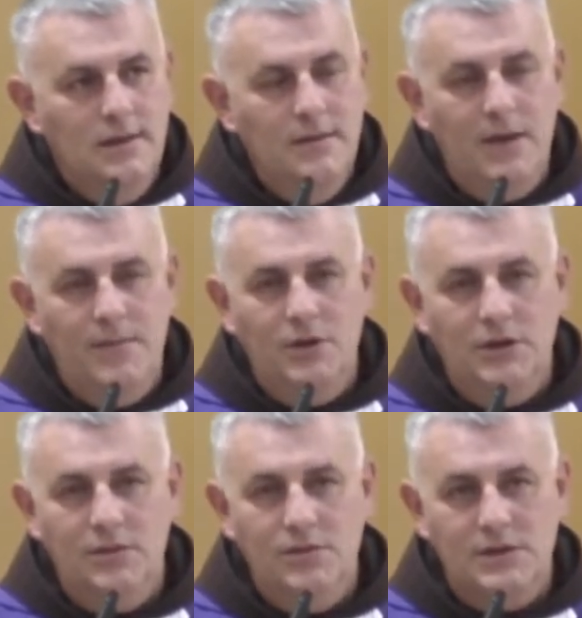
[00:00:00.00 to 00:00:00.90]

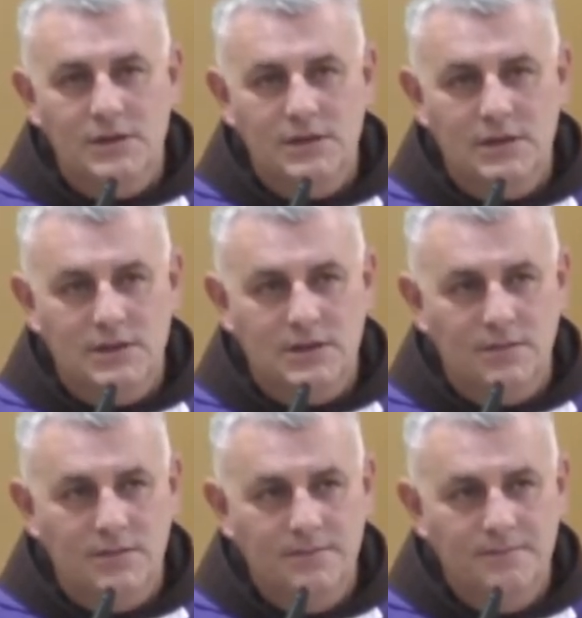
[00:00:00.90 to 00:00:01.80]
기술들이 계속
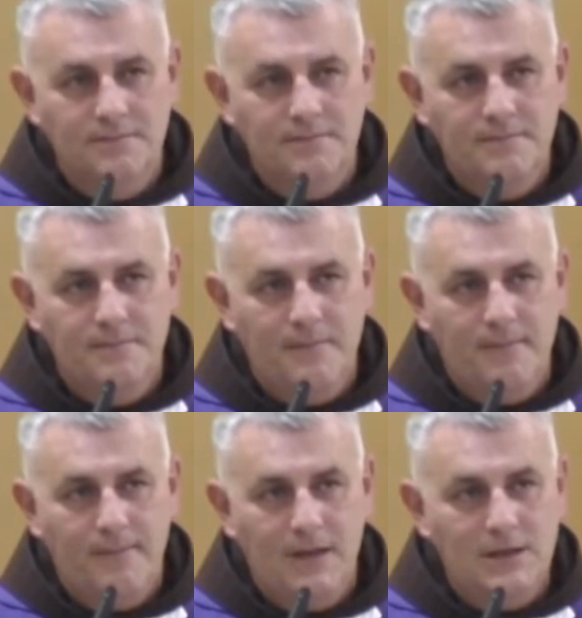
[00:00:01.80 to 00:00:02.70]
발전하고 있습니다.
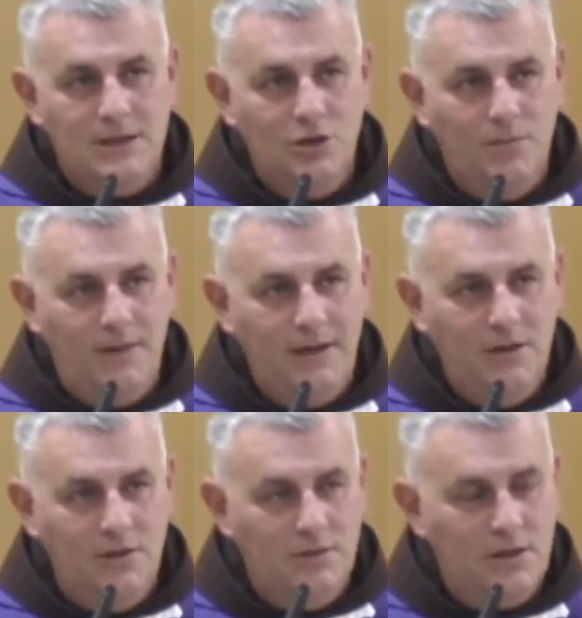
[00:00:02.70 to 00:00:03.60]
이런 속에서
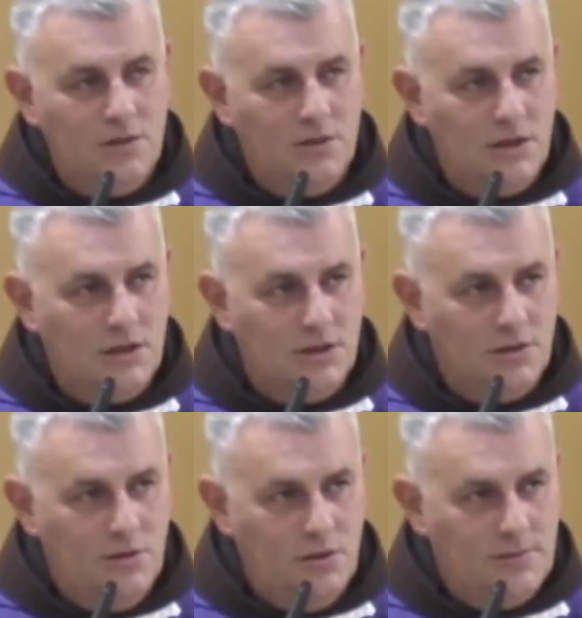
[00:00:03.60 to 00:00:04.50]
더욱 마음이
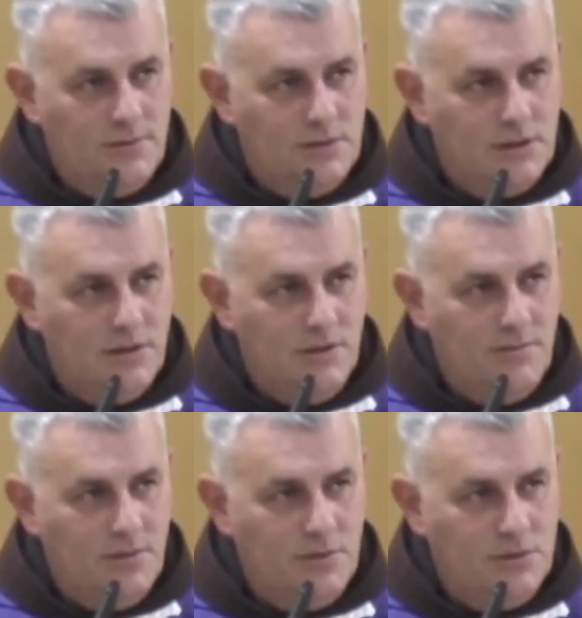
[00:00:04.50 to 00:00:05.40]
필요합니다.
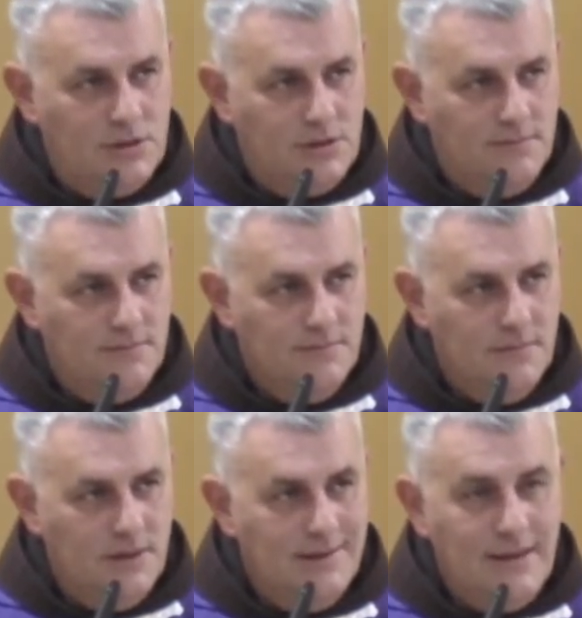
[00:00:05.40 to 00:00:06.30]
따뜻한 마음이
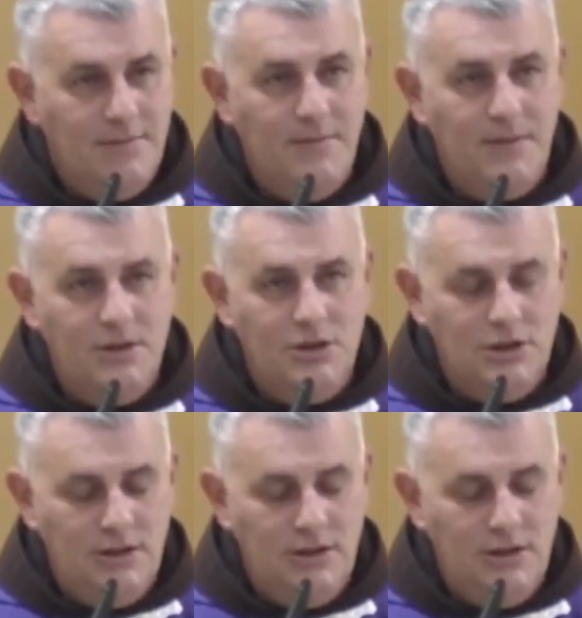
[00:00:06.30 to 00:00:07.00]
필요합니다.